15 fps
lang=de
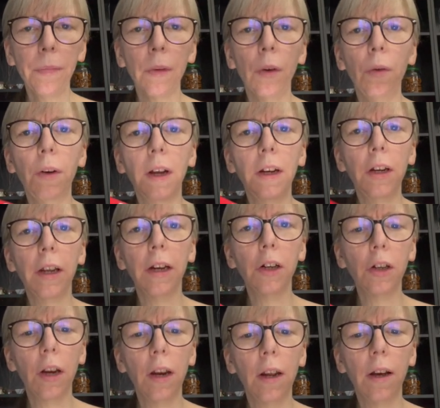Und an der
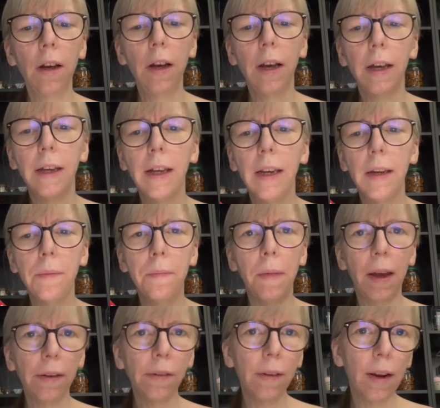Stelle ihr lieben
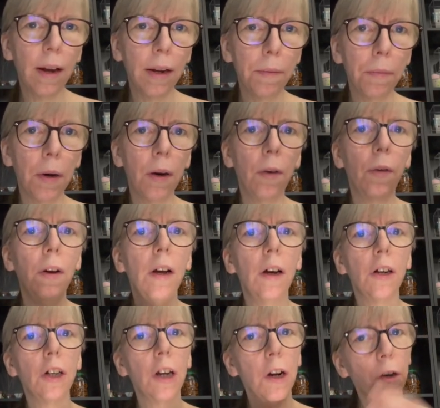Essen einbauen.
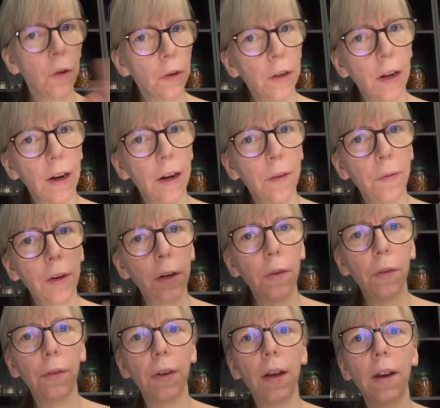Schaut euch die anderen
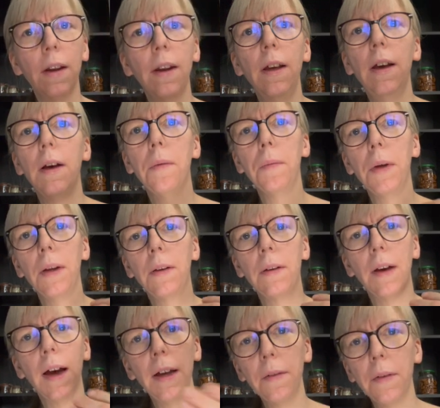Videos an mit
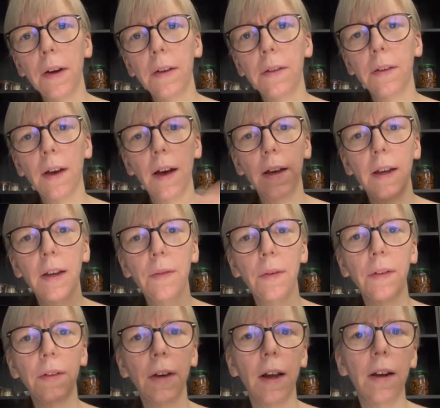Eiweißreich,
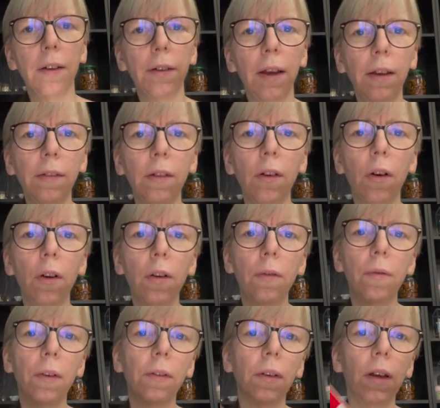was ihr alles essen
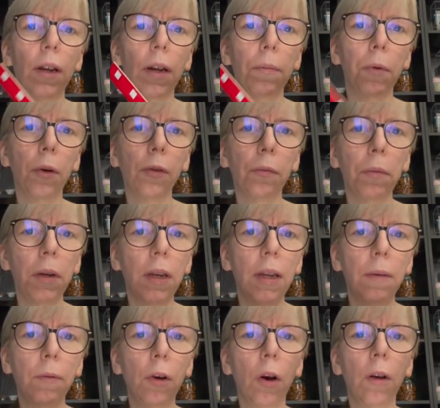könnt, was ihr in der Box
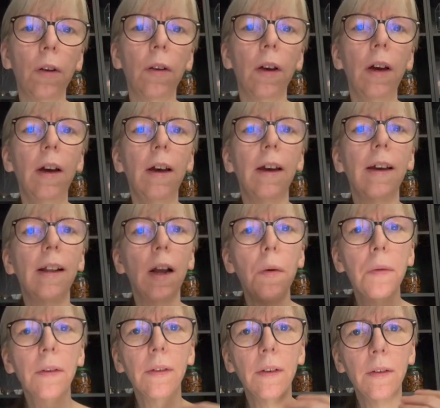mitnehmen könnt. Ich
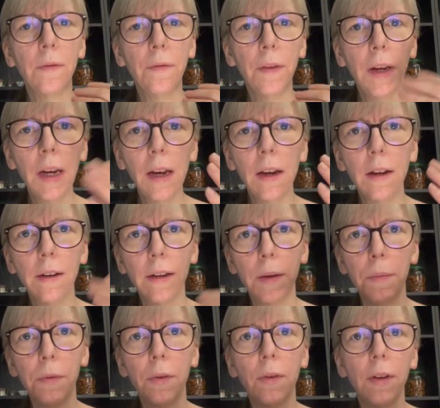glaube, da sind viele
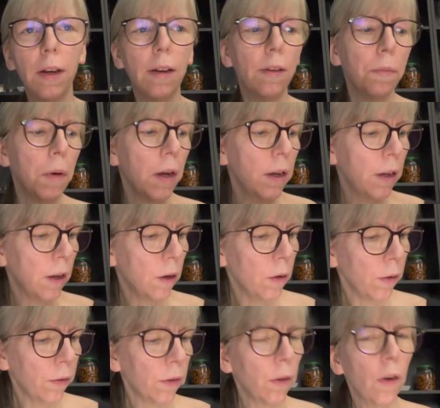Tipps und Tricks bei, die ihr
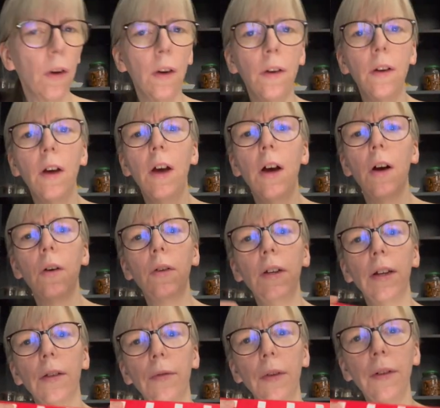nutzen könnt. Und
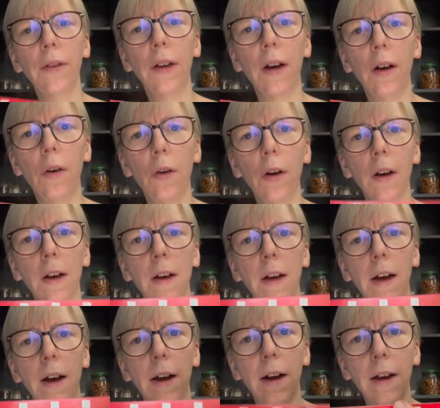jetzt wisst ihr auch,
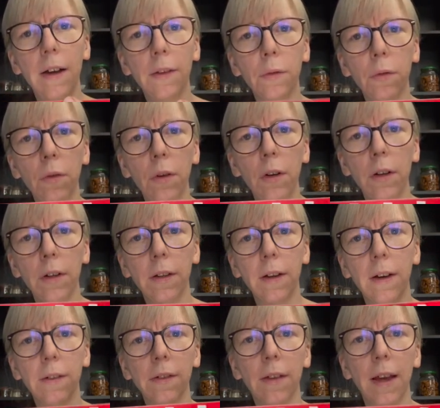also
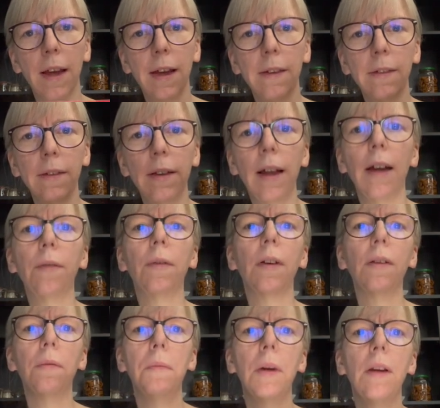das Essen hat
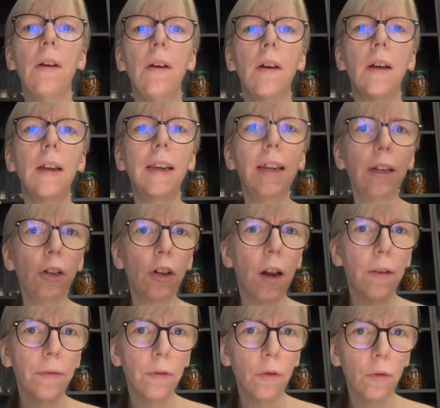was mit
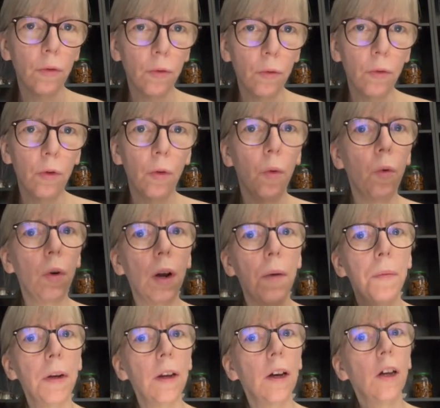Nichtschlafen zu tun oder
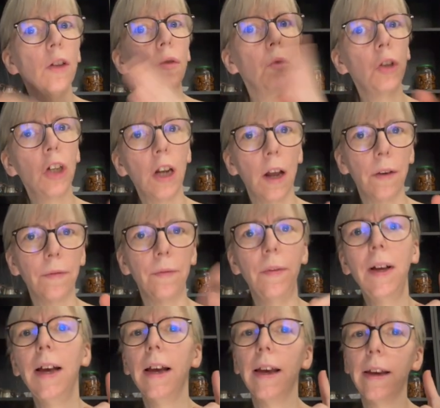mit Durchschlafen.
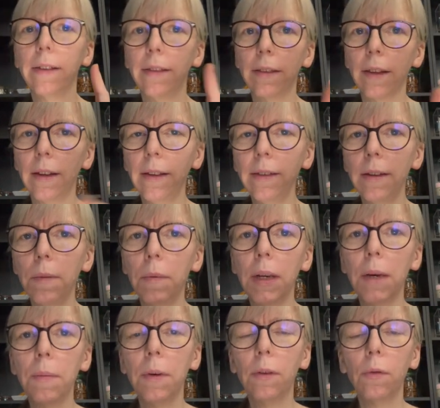Es ist nämlich
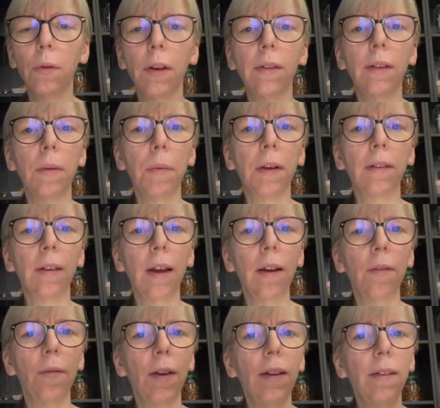immer so, dass die
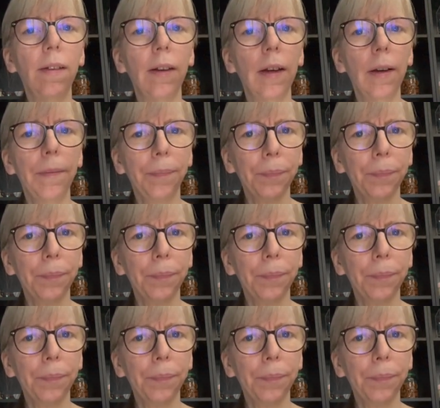Patienten, wenn sie